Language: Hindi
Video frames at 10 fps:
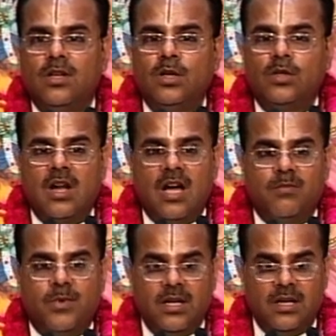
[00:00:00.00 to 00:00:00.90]
इतना
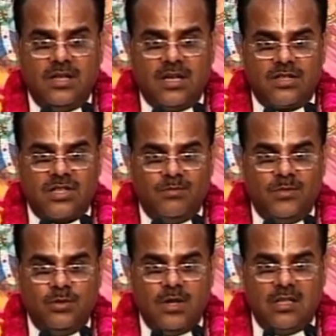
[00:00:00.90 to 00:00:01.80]
भयंकर
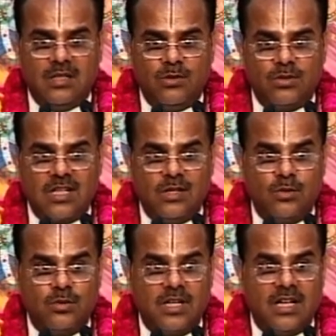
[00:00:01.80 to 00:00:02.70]
शब्द हुआ धनुष के
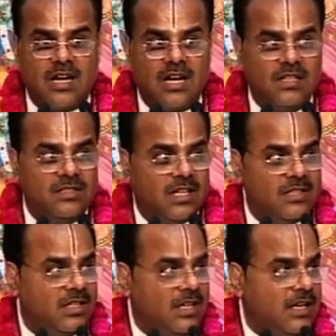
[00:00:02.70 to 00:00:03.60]
टूटने का कि
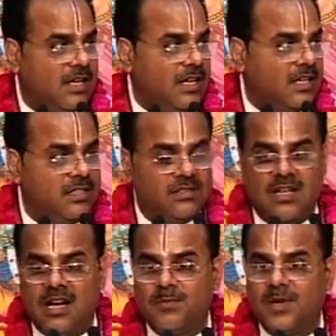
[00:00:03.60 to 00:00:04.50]
धरती हिल गई कंस
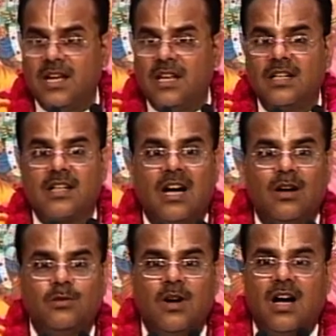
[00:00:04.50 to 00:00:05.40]
कांप गया ये क्या
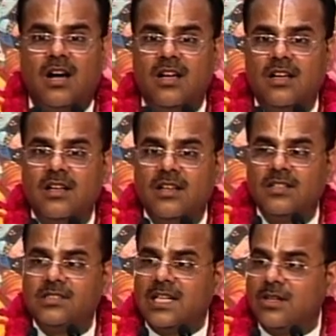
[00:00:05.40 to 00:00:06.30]
हुआ
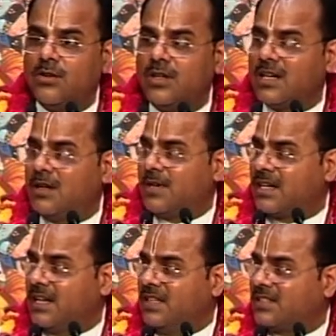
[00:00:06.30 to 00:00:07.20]
सैनिकों ने खबर
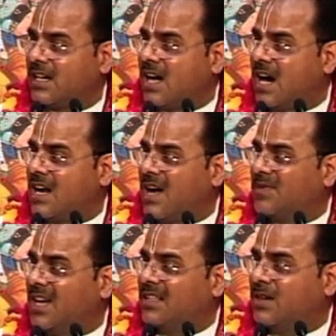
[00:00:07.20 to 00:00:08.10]
करी सरकार
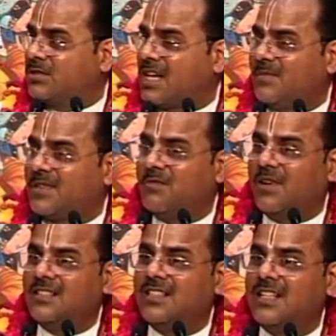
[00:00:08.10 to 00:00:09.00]
आपका धनुष आपके
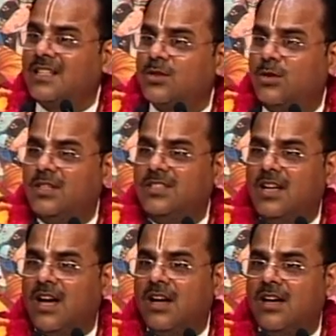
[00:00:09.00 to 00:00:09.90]
भांजे ने तोड़
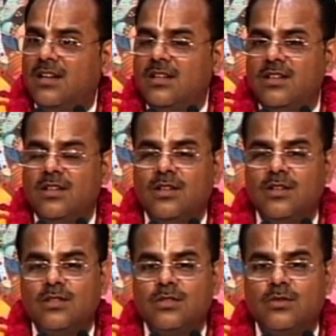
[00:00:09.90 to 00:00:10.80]
दिया
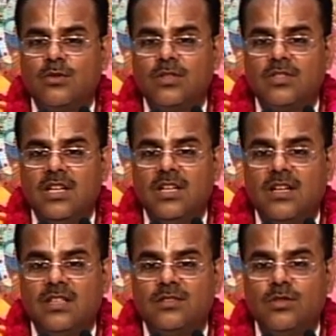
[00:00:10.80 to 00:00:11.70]
सुनते ही
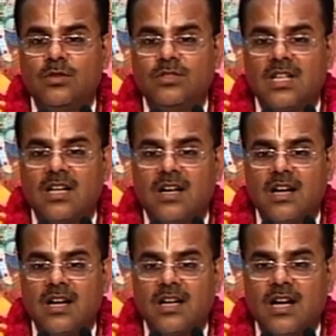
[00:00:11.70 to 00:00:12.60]
कंस को चक्कर
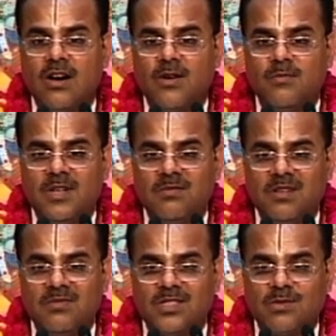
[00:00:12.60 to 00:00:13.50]
आ गया और मन
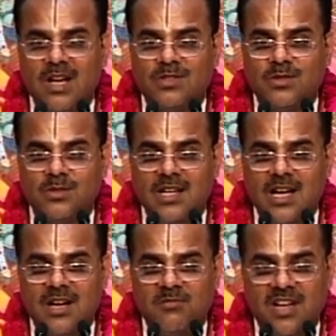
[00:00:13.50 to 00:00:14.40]
में विश्वास हो
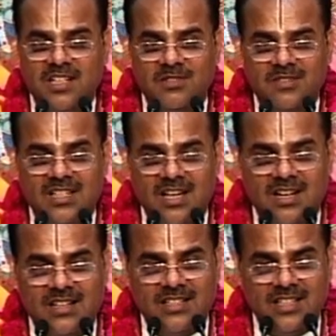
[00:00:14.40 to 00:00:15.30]
गया हमारी भी
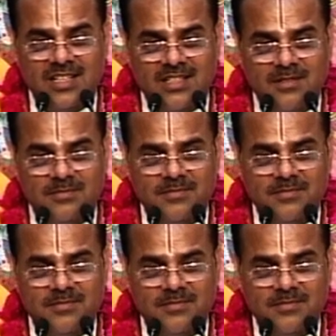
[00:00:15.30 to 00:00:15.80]
गारंटी खत्म